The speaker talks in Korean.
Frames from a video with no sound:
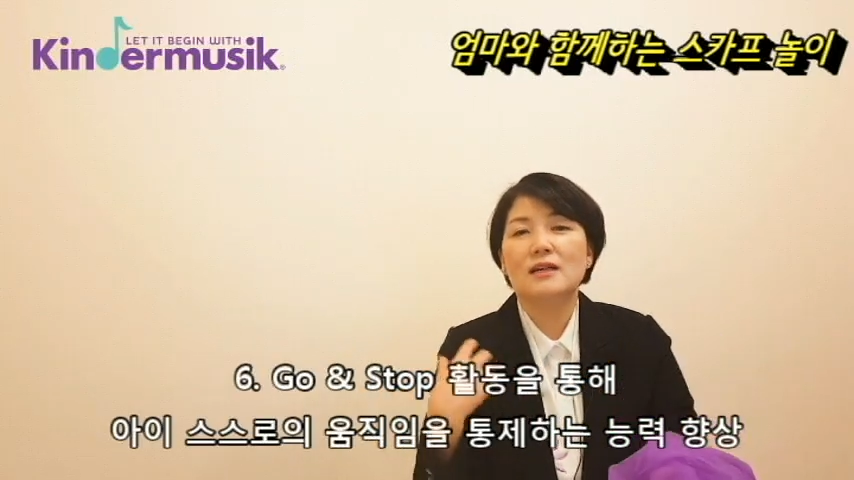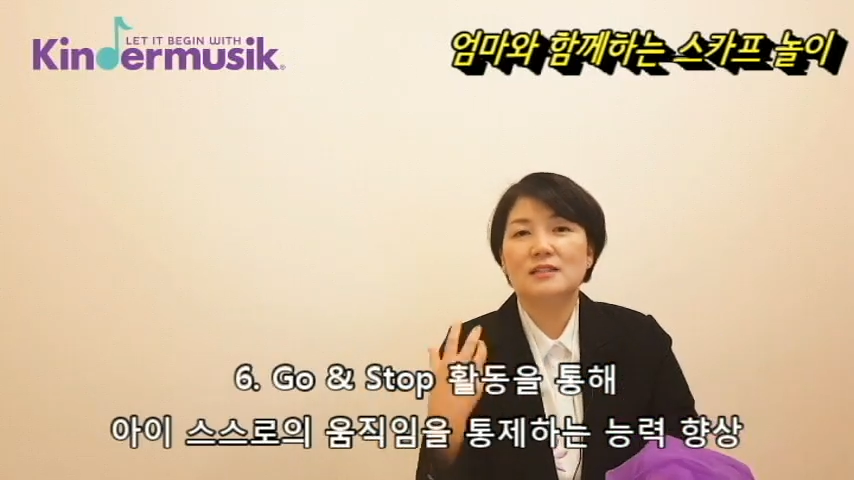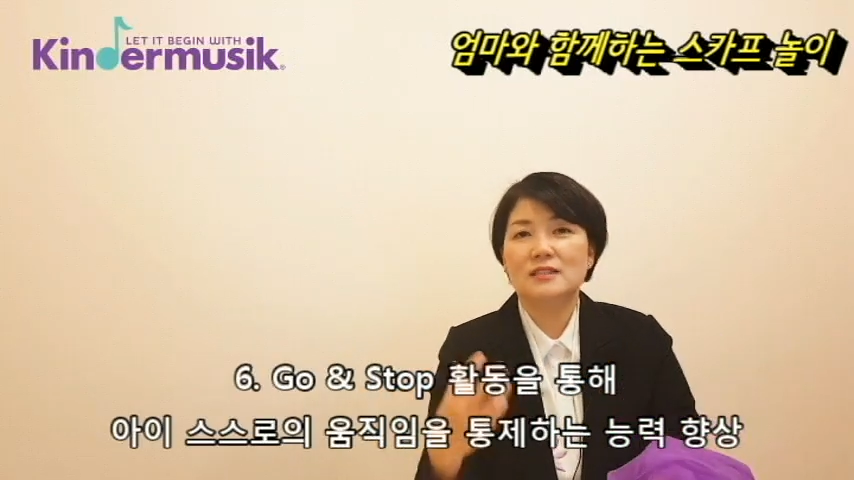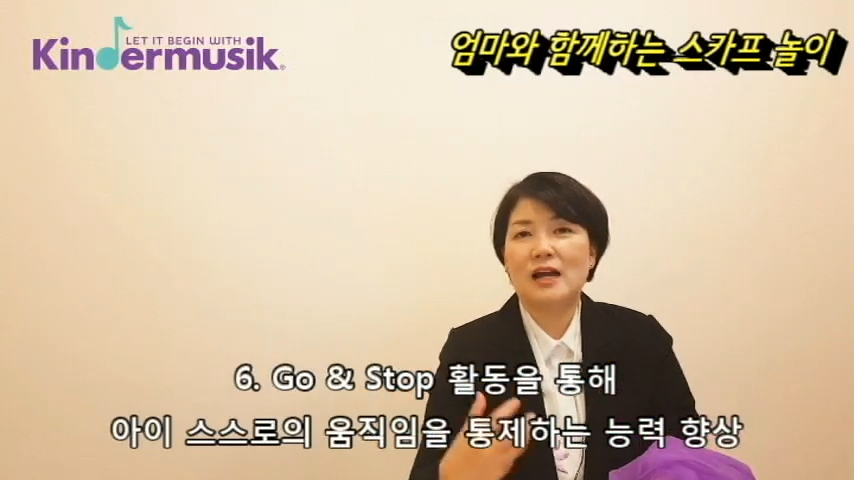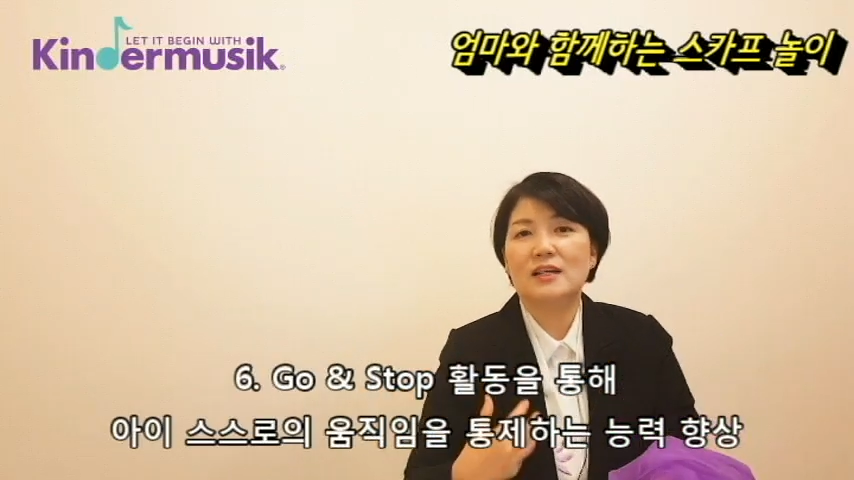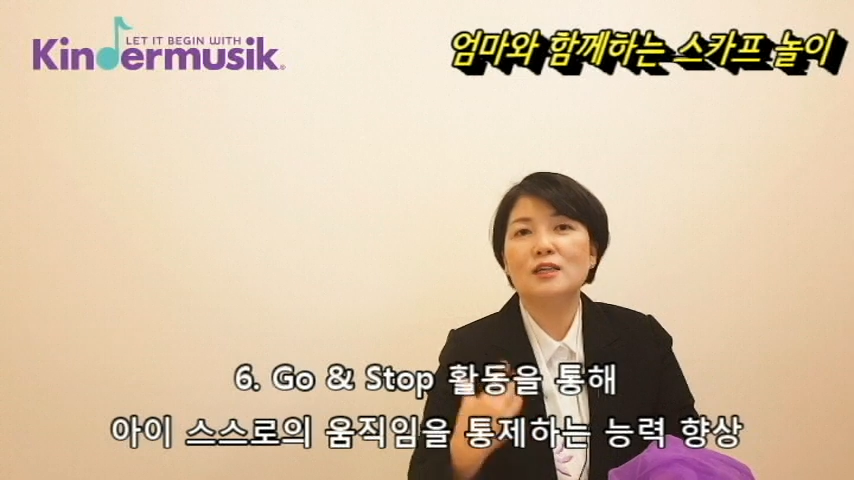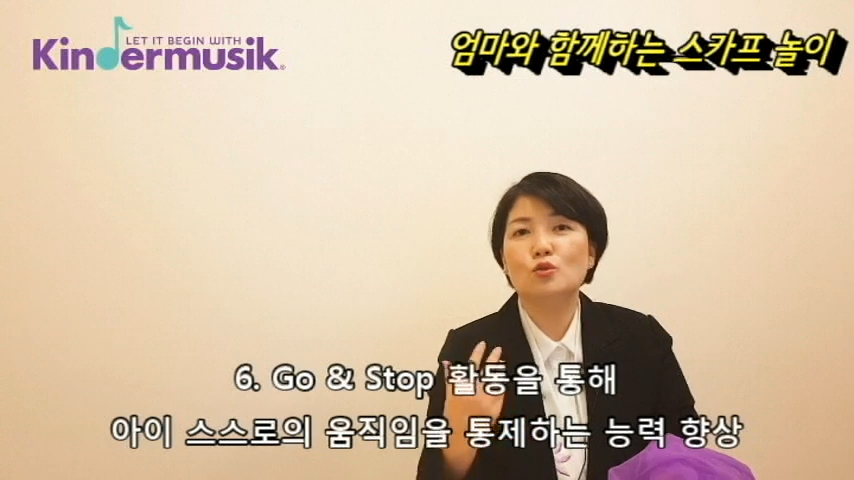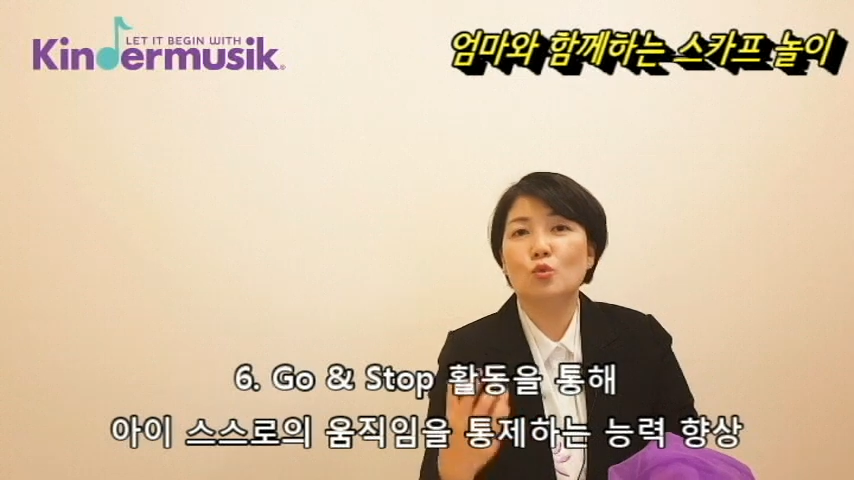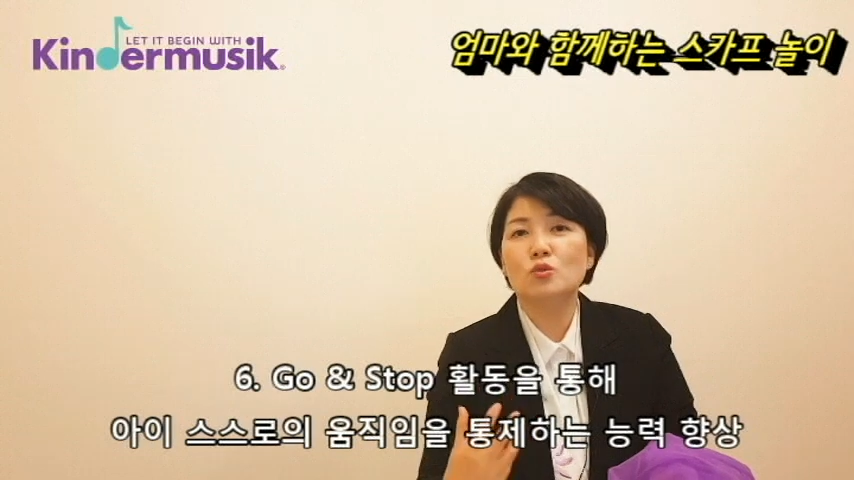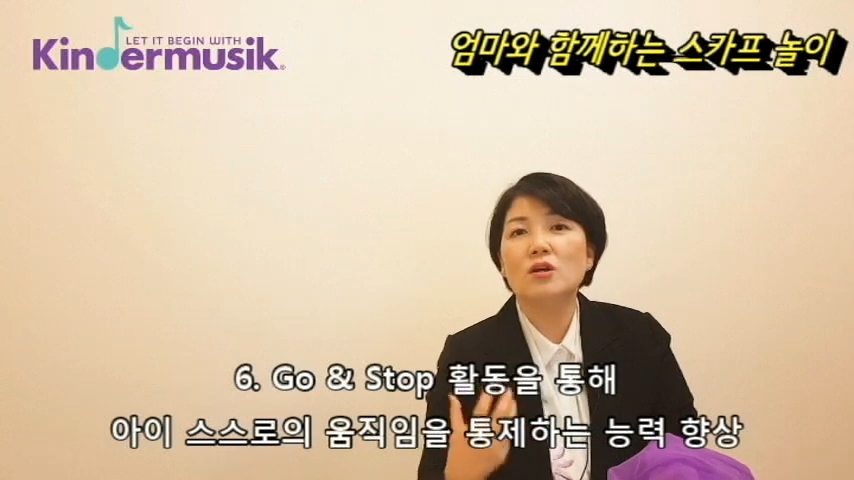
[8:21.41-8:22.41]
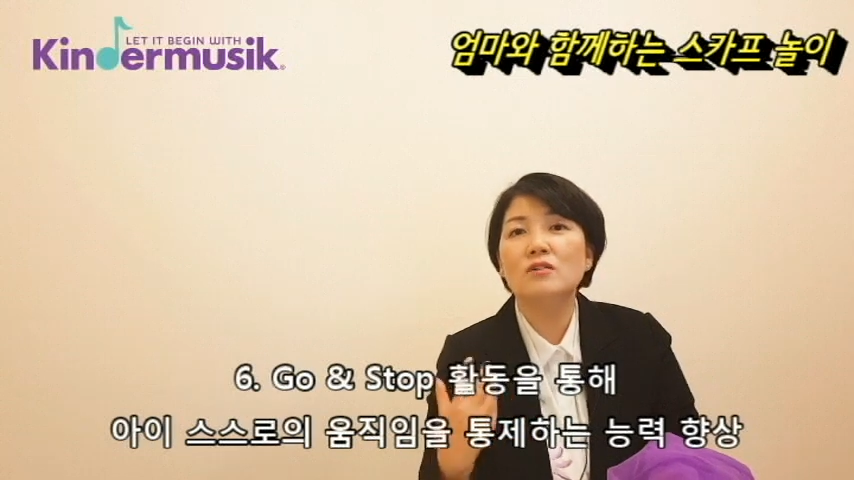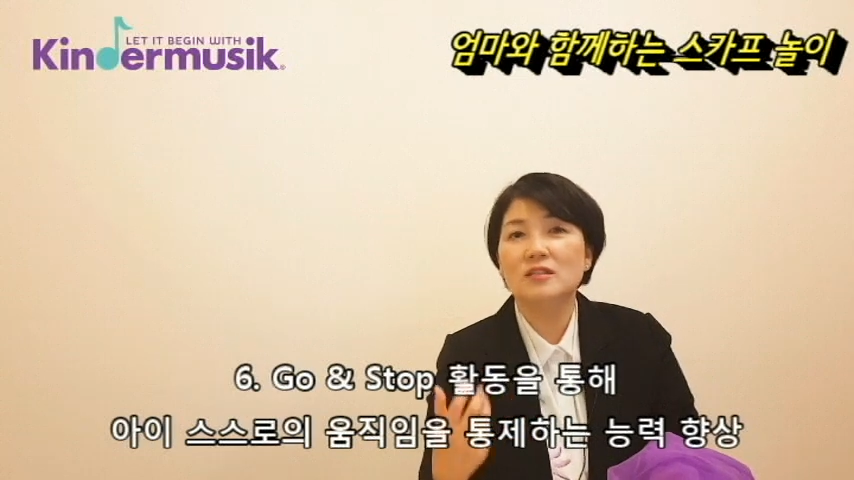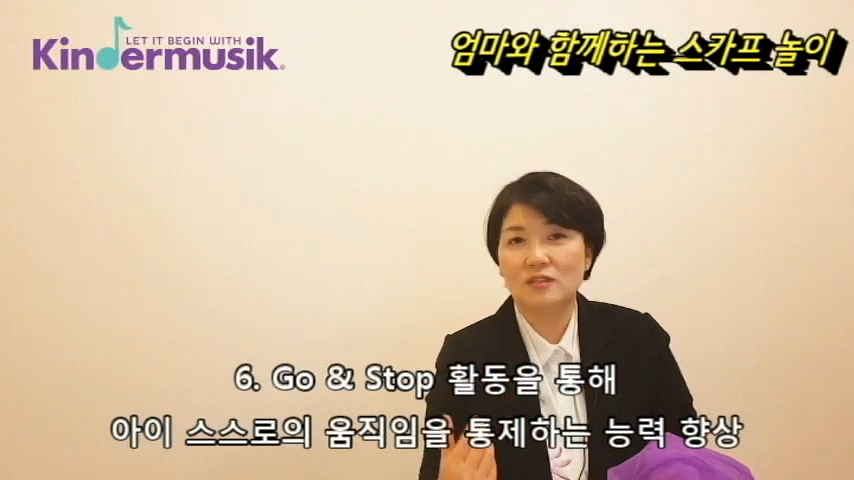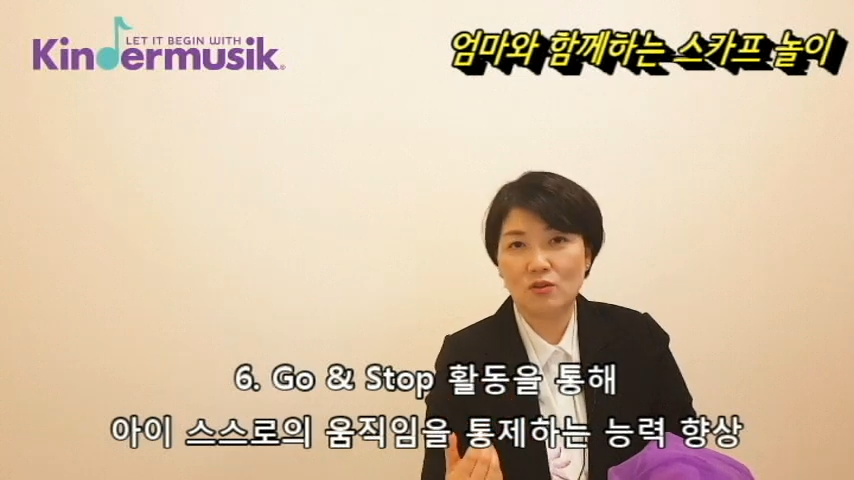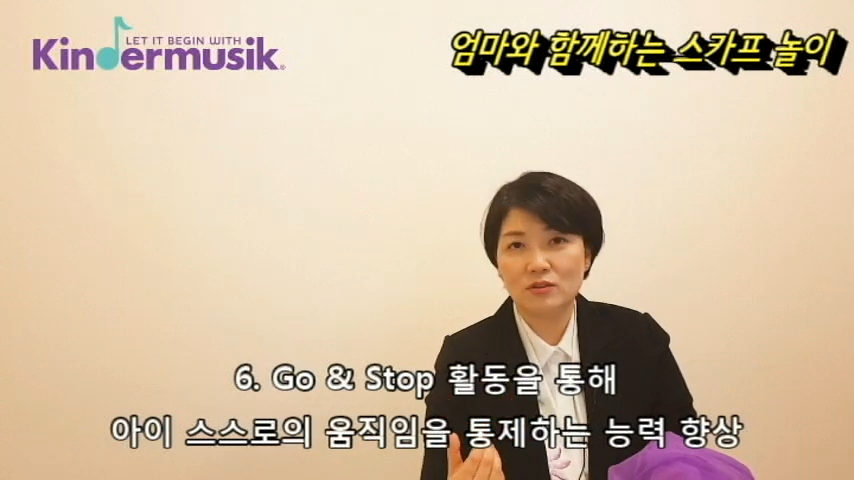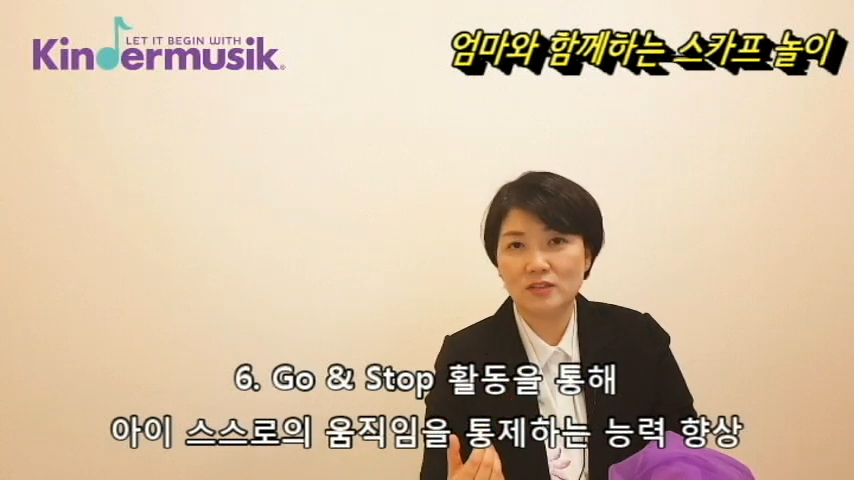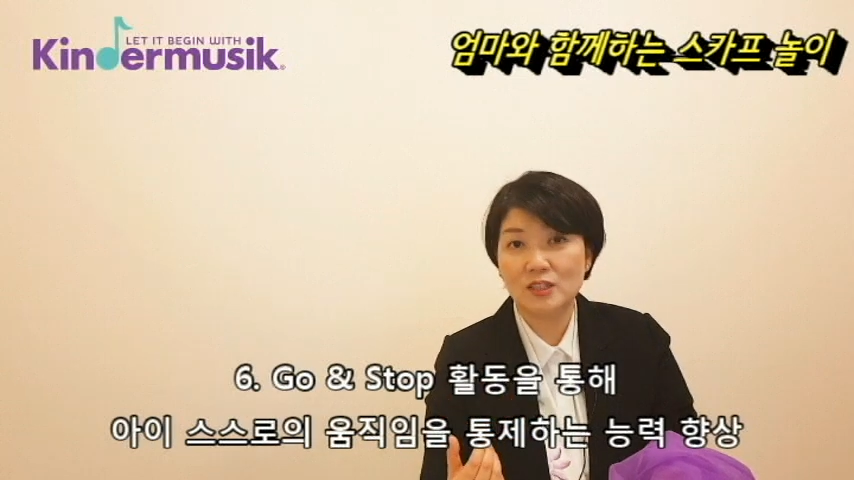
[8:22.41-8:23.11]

자기 조절 능력을